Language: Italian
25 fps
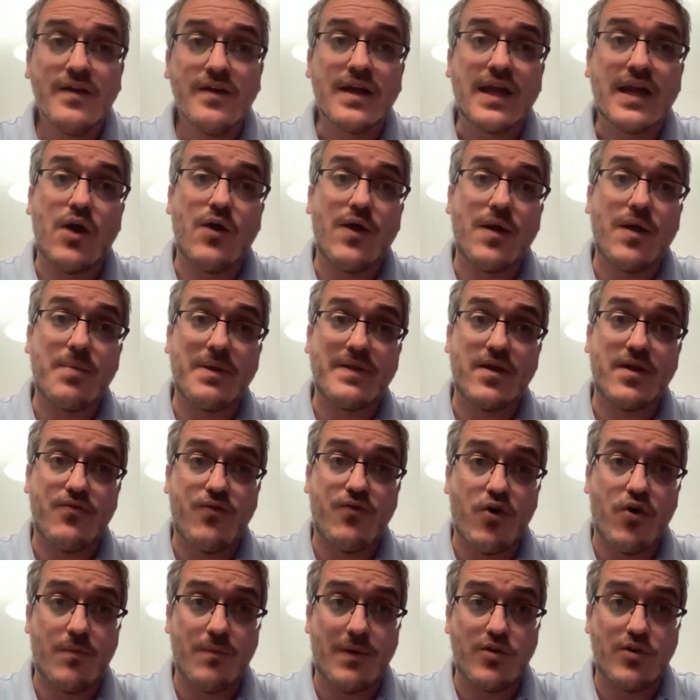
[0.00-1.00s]
che è una
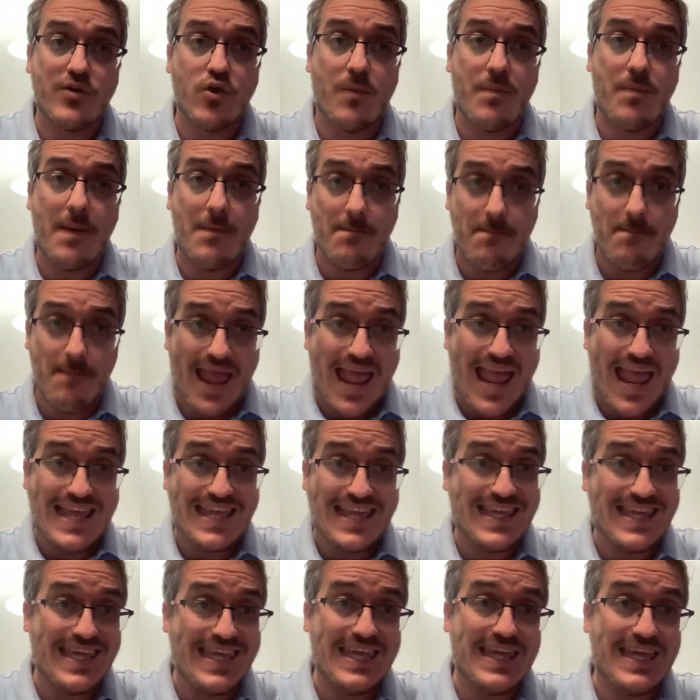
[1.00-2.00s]
piattaforma di open
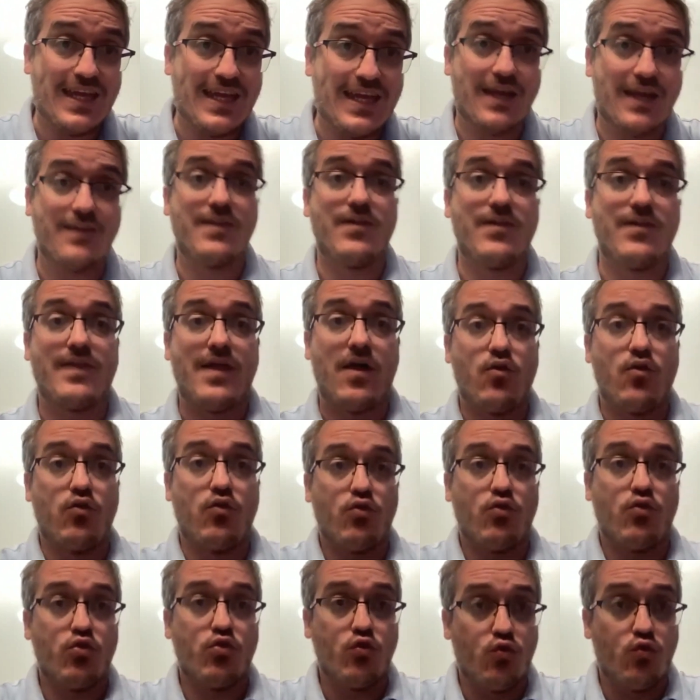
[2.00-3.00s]
banking che è diventata
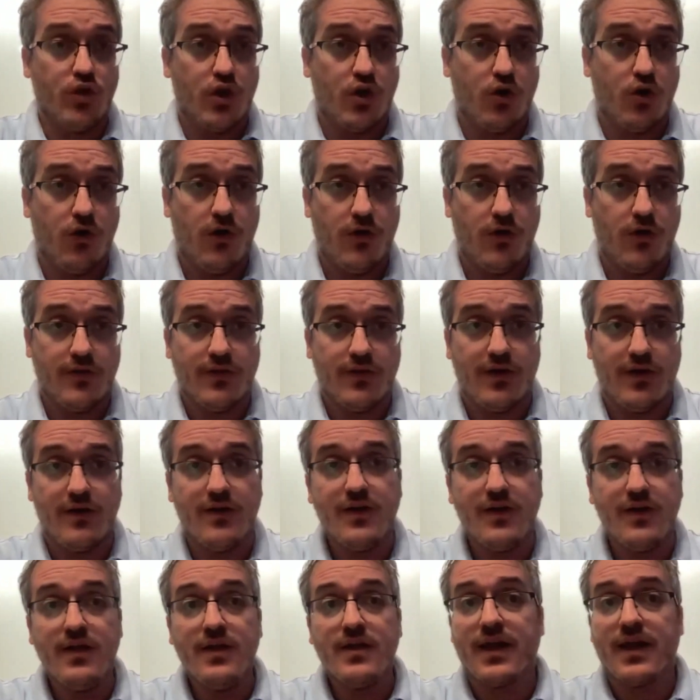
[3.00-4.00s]
uno
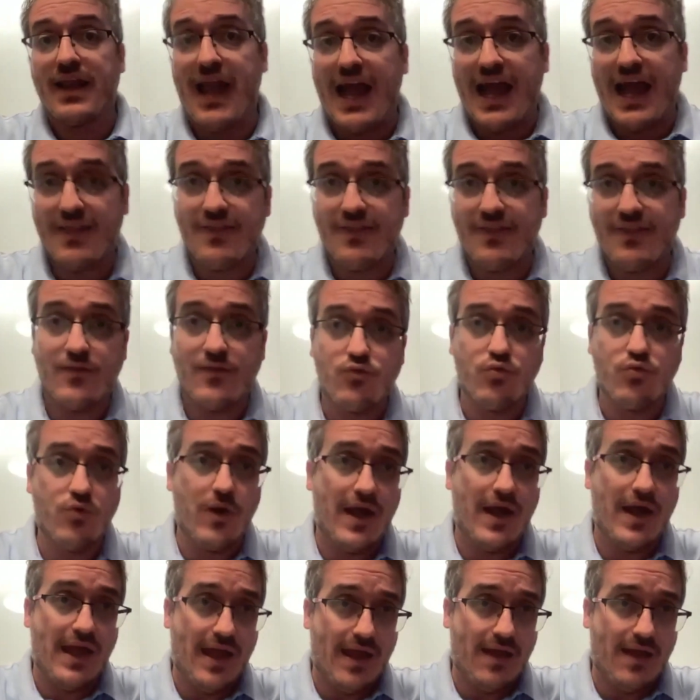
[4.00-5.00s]
unicorn, creata da
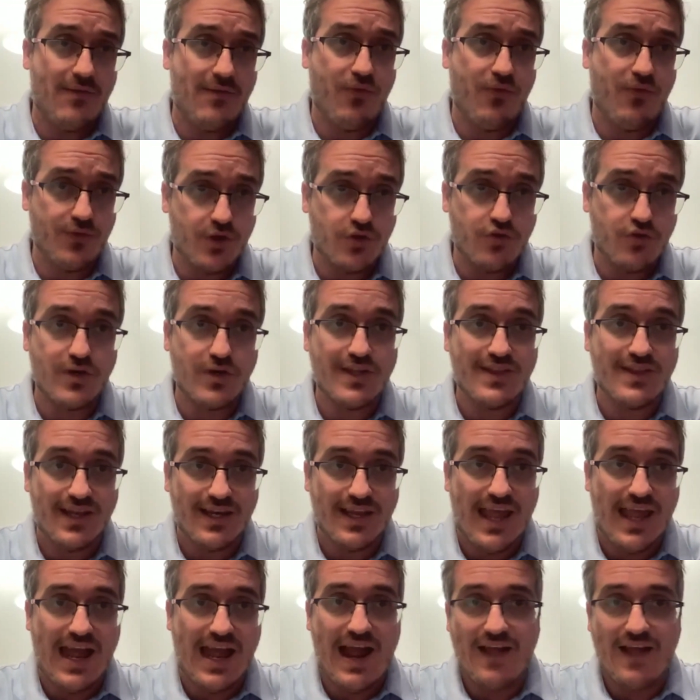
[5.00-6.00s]
due fondatori
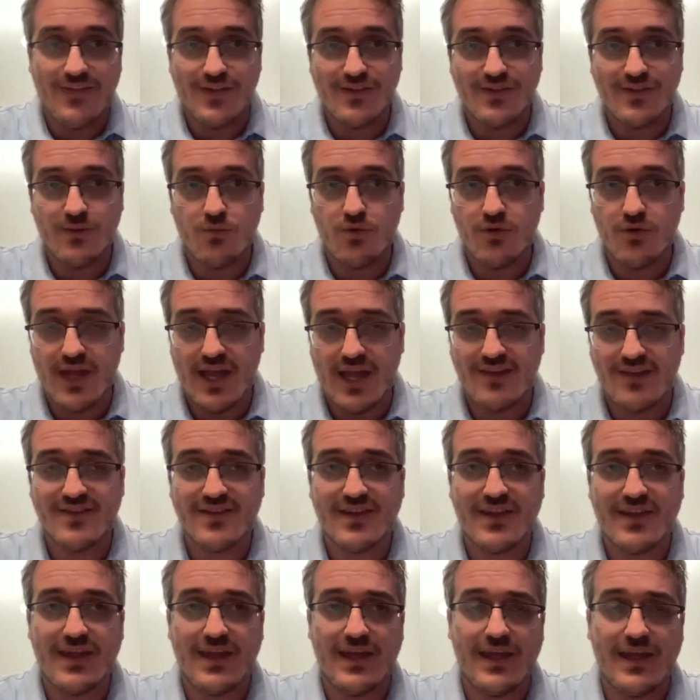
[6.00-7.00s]
italiani,
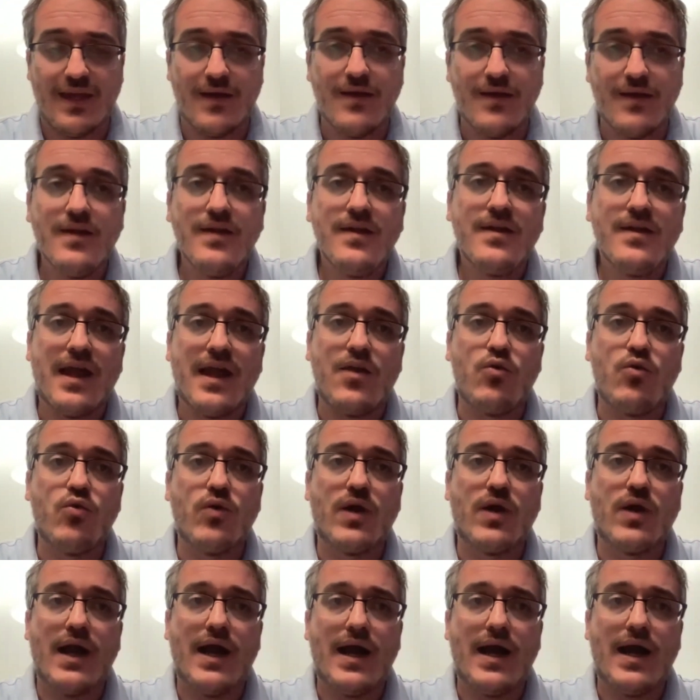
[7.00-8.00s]
Simoneschi e
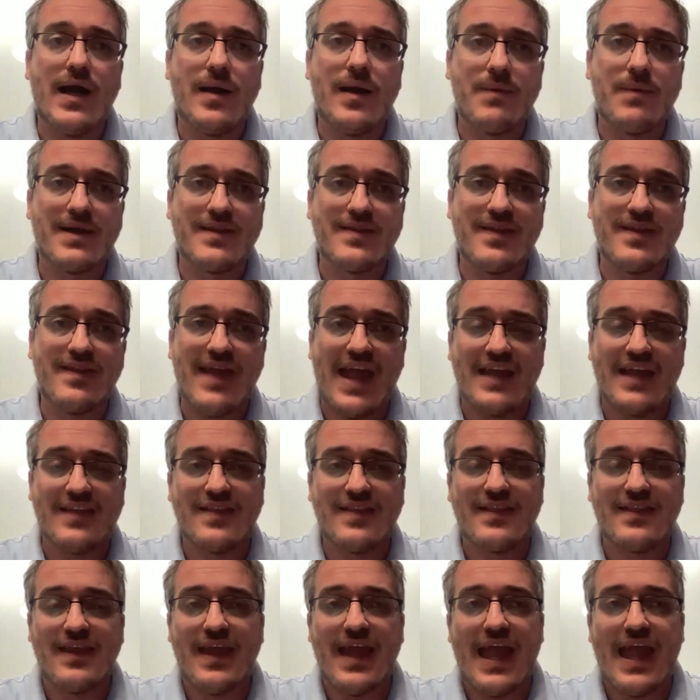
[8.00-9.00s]
Luca
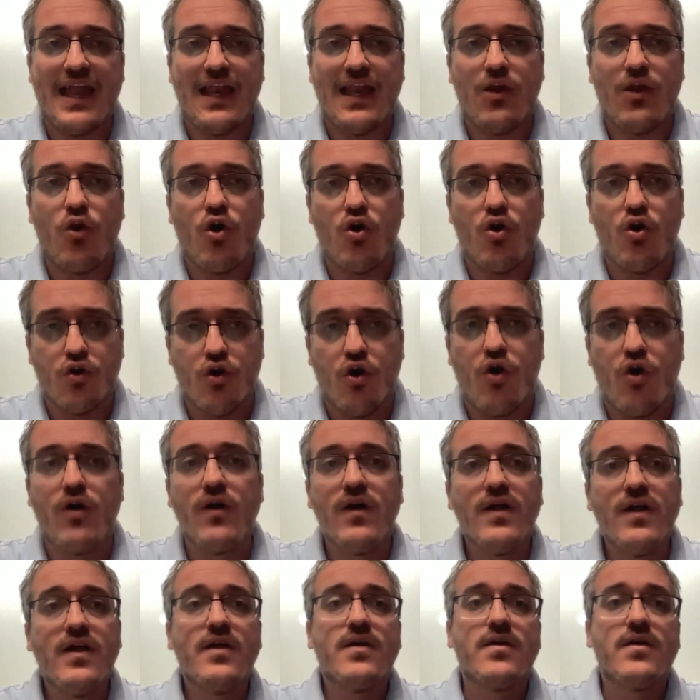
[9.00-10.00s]
Martinetti, e
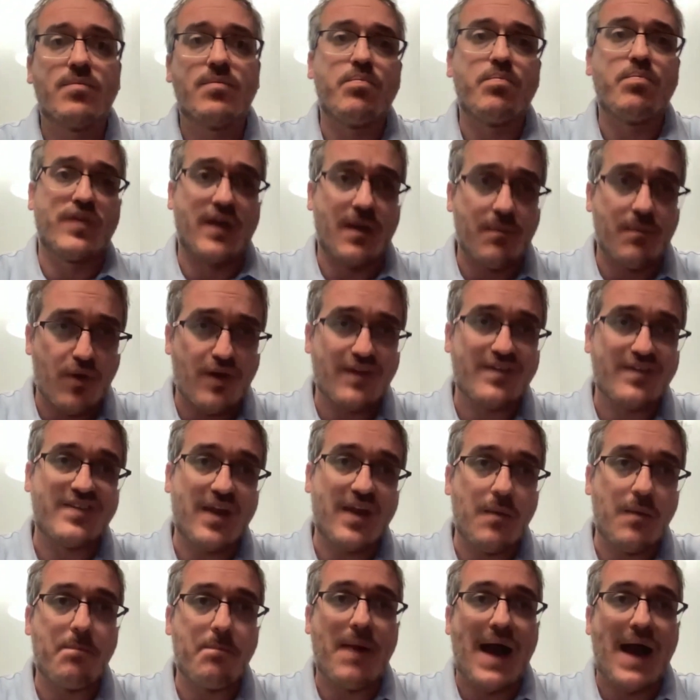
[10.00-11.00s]
loro potrebbero
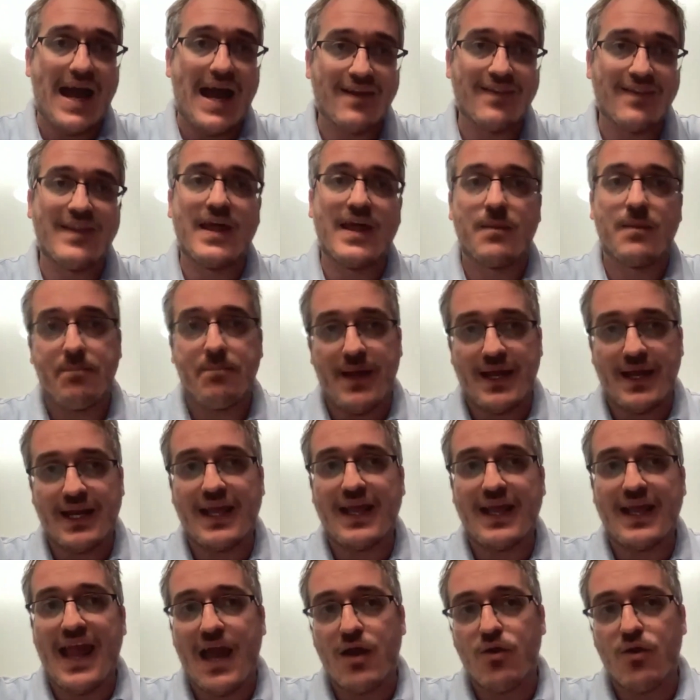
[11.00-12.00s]
essere il partner per
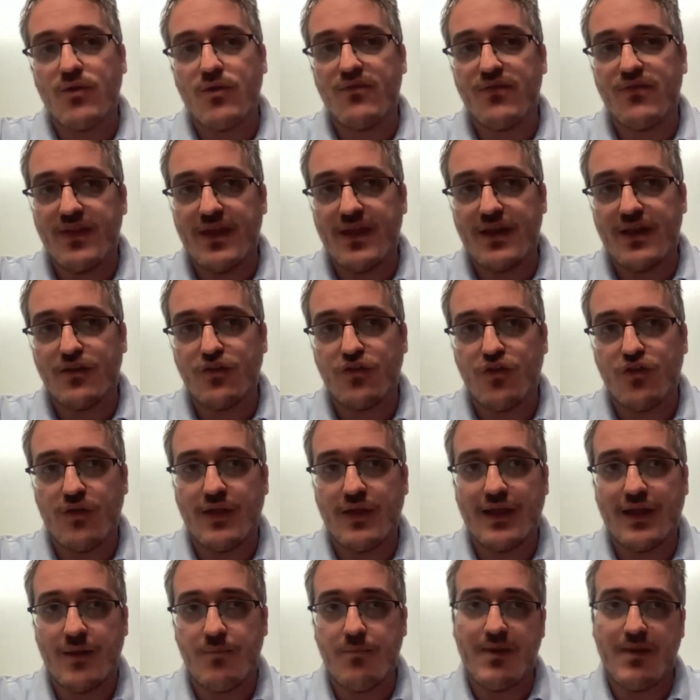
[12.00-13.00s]
creare una federazione
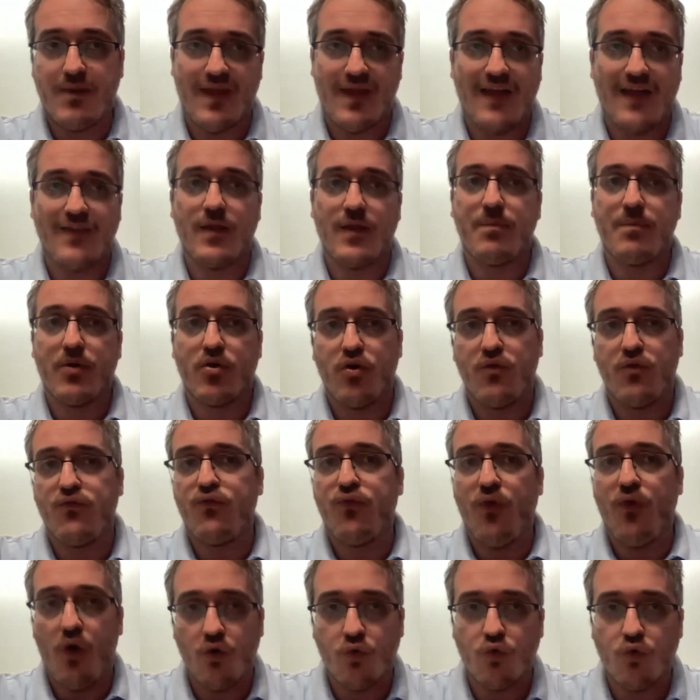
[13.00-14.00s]
in Gran Bretagna, però il
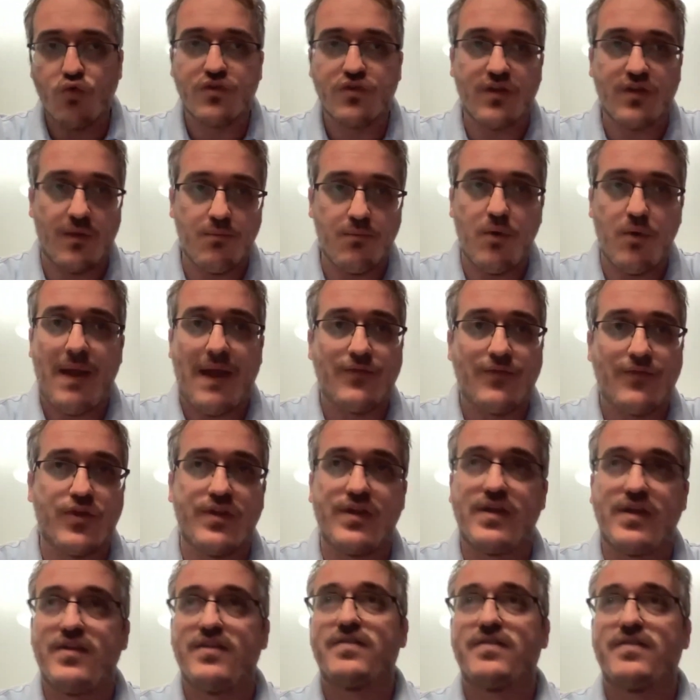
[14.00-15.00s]
focus al momento è
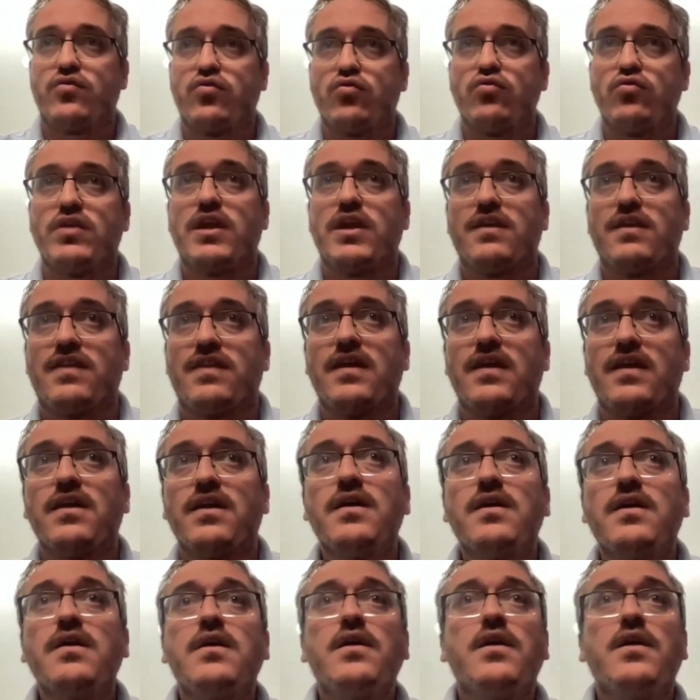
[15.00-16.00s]
negli Stati Uniti,